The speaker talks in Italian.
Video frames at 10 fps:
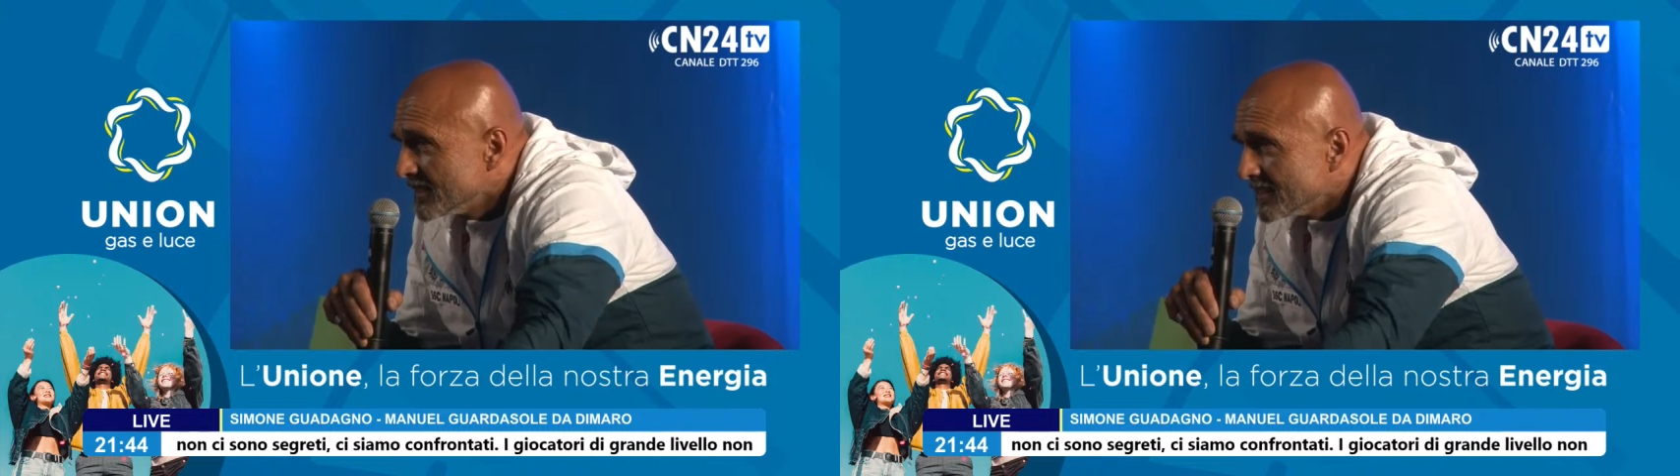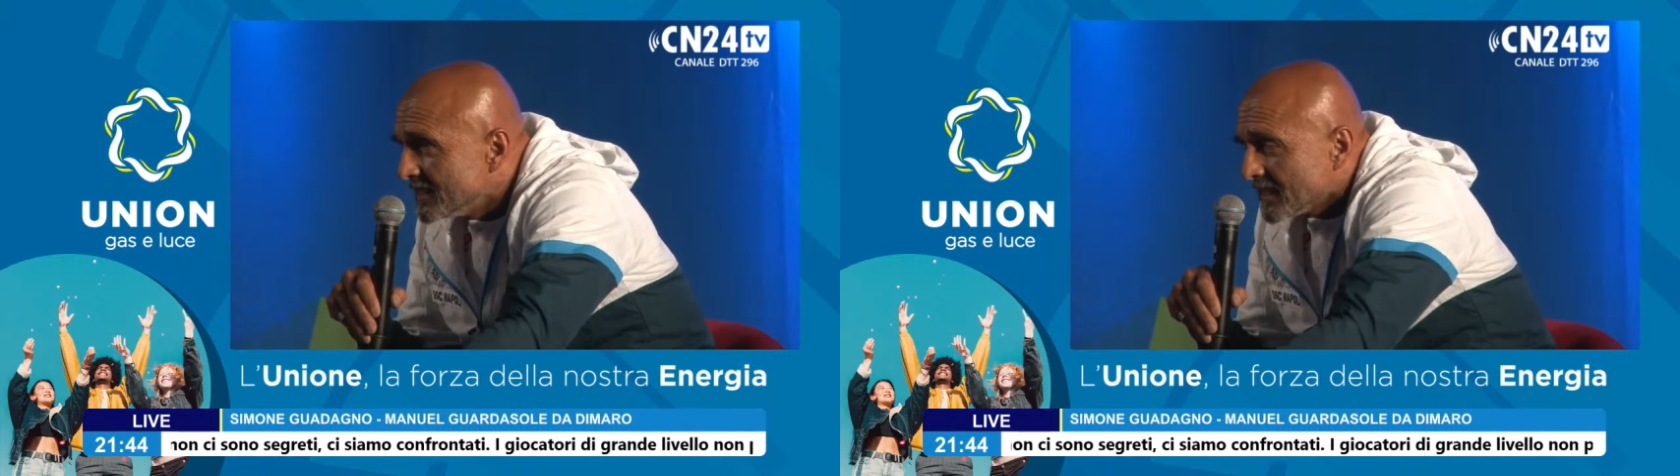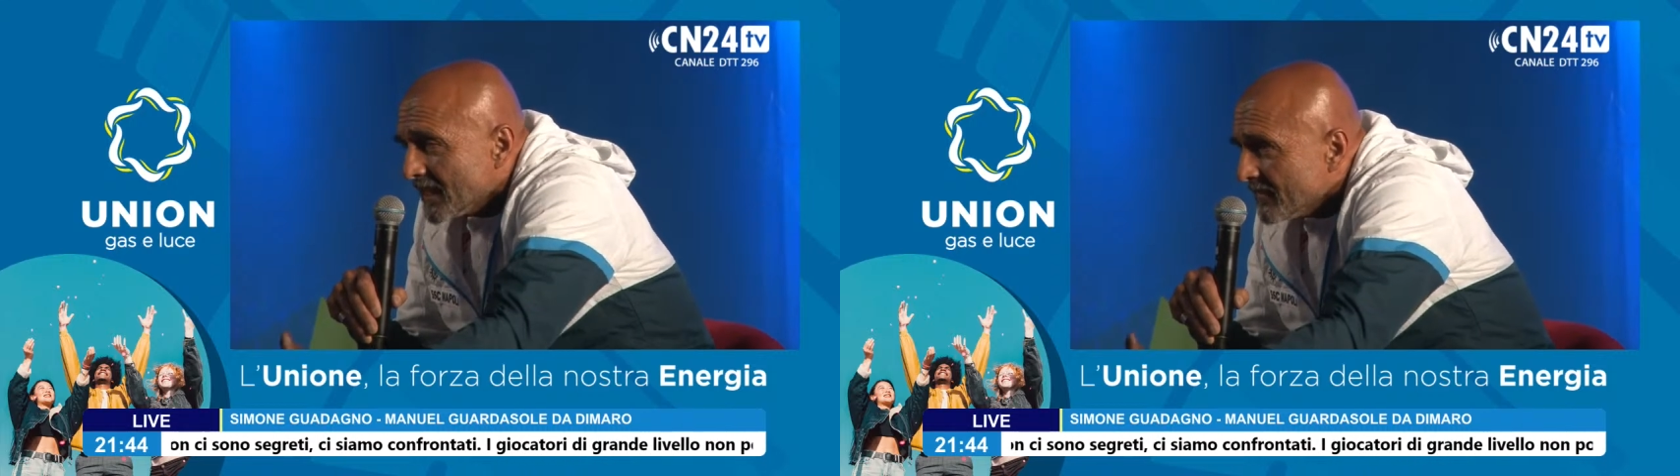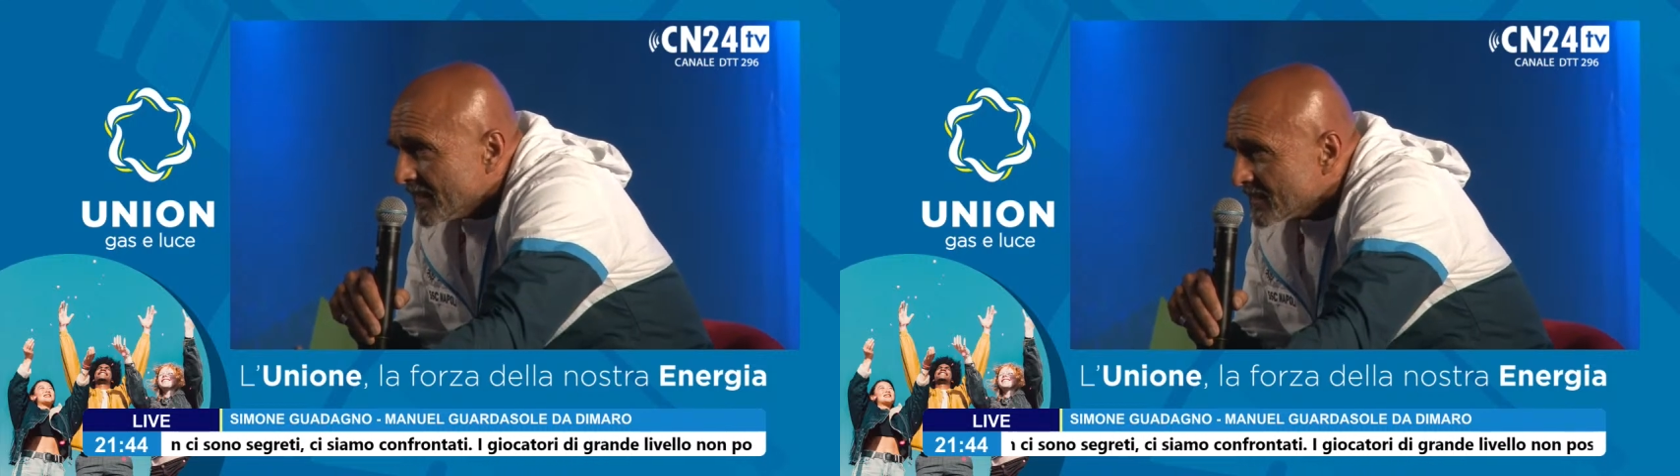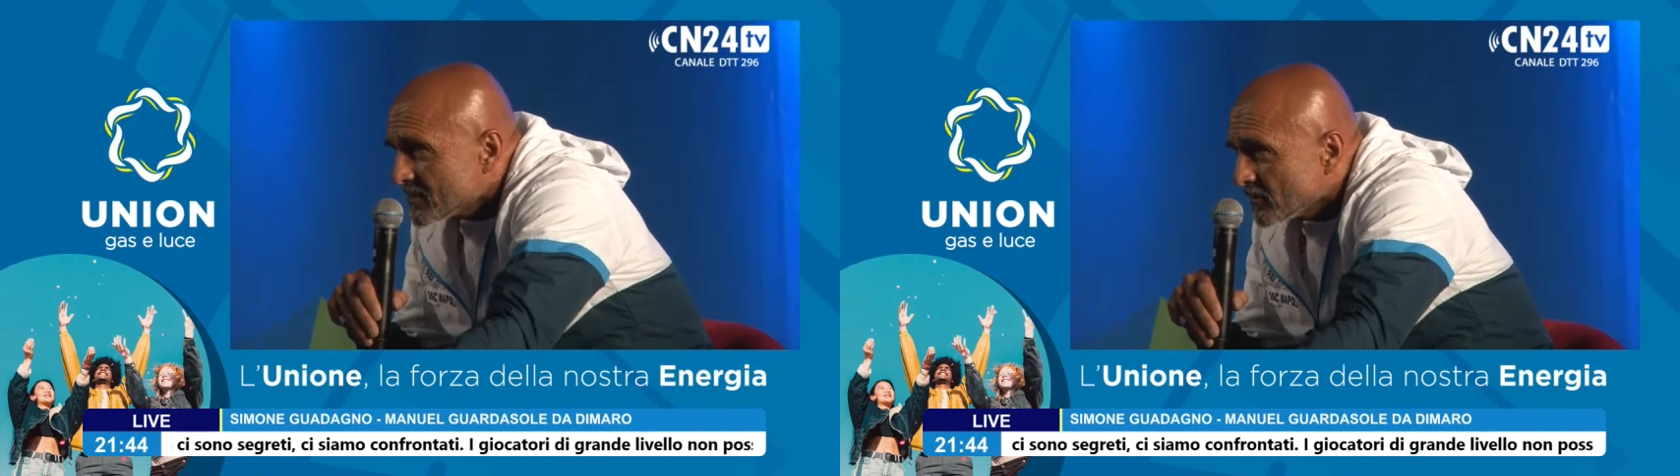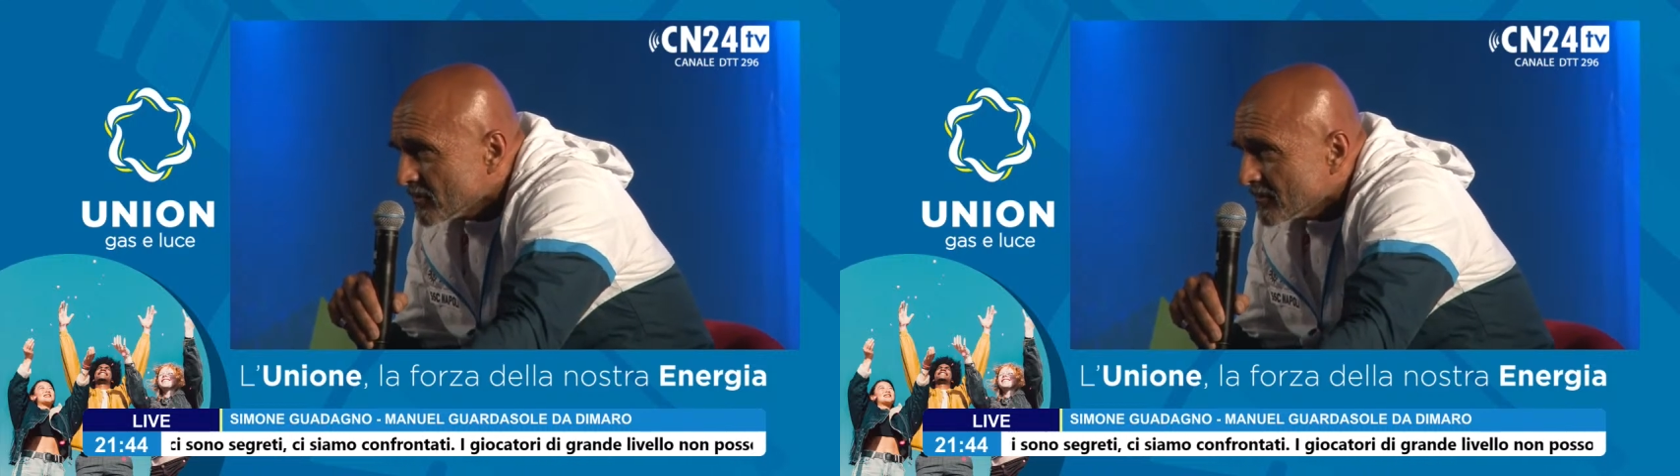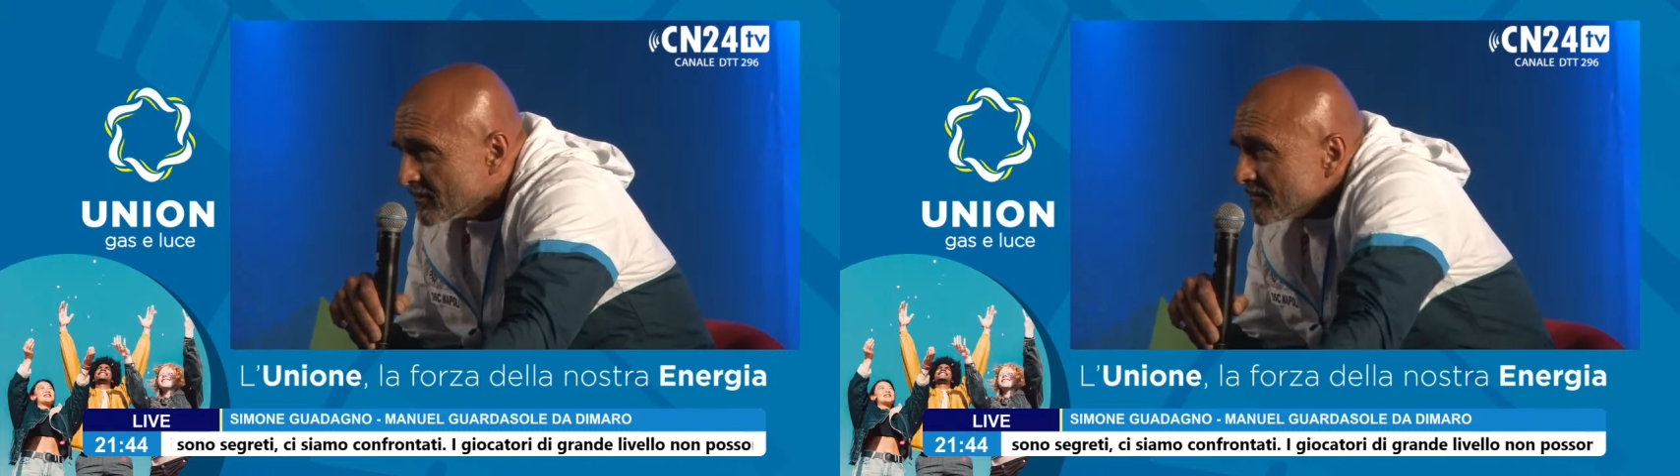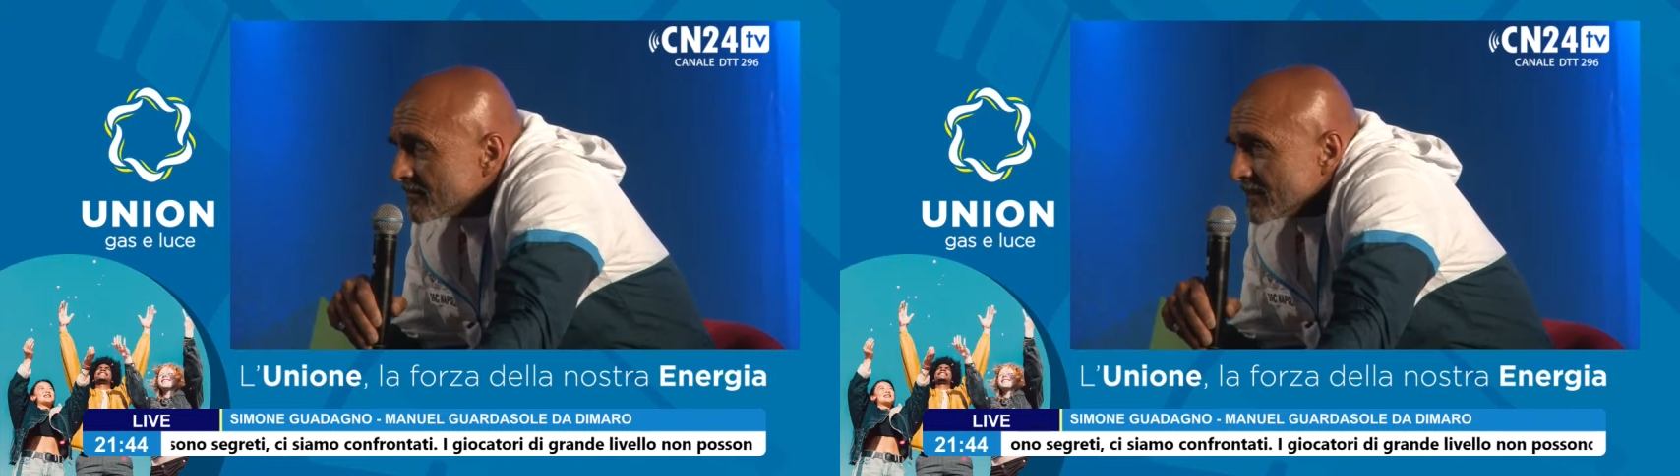di
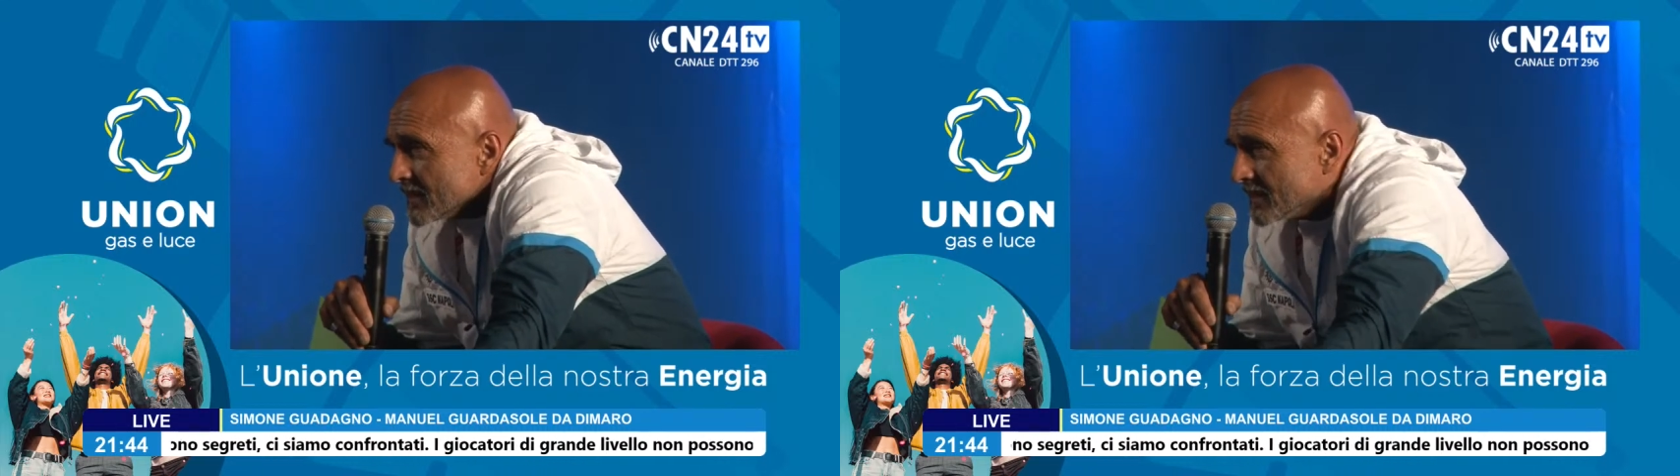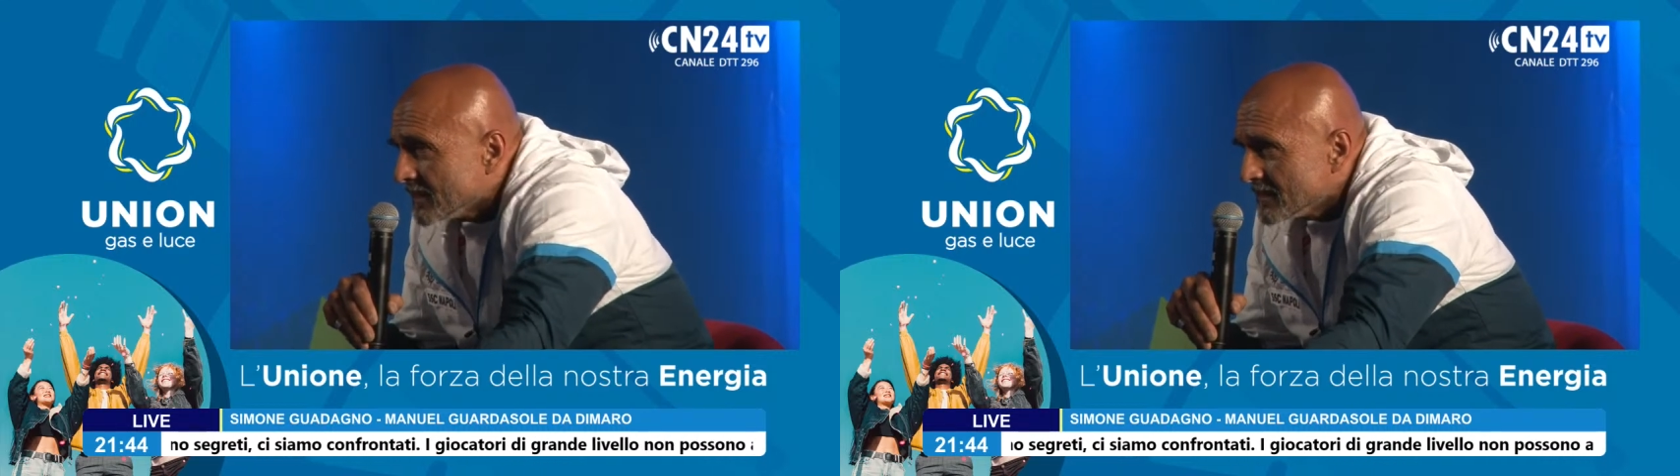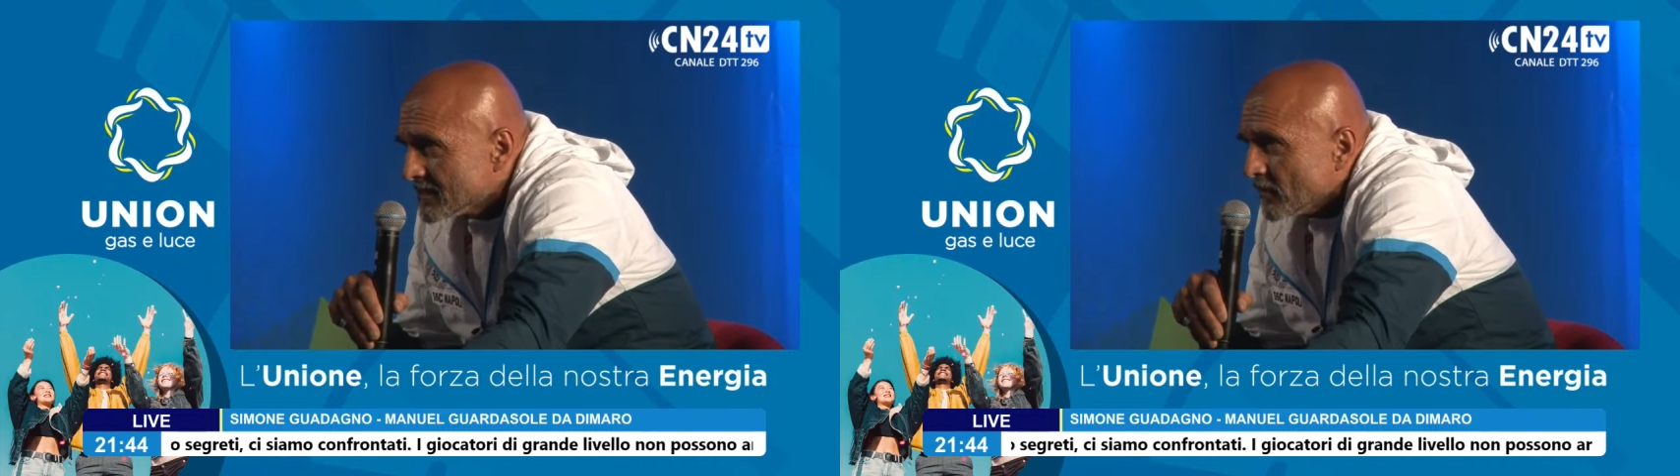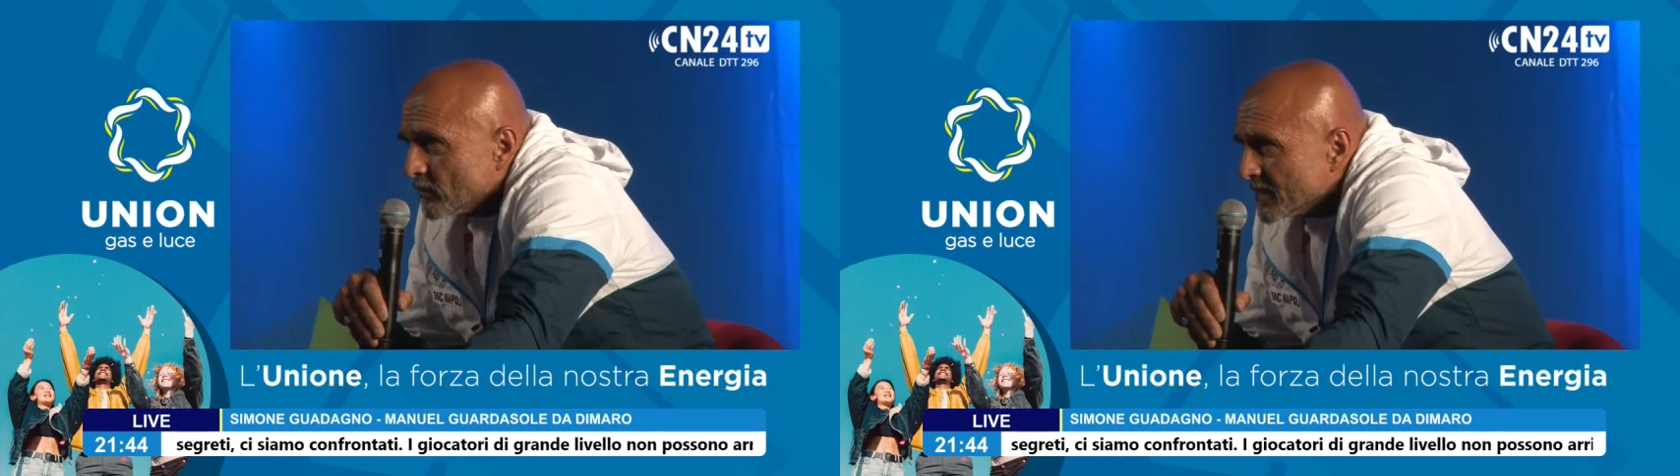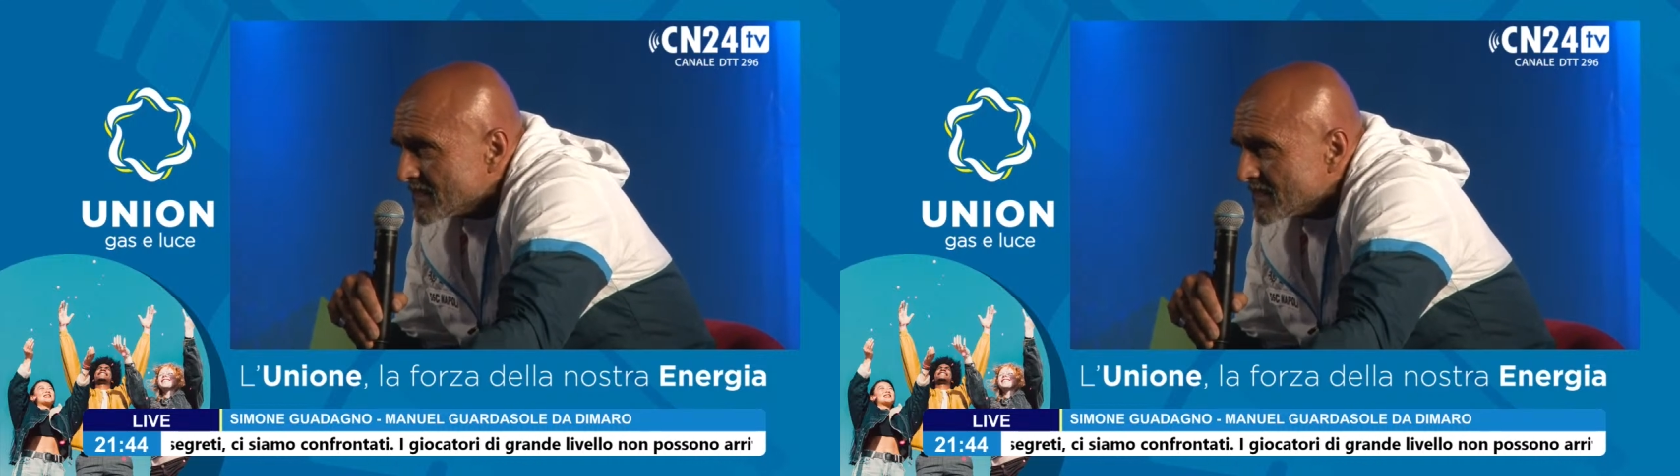traverso, eh, sei un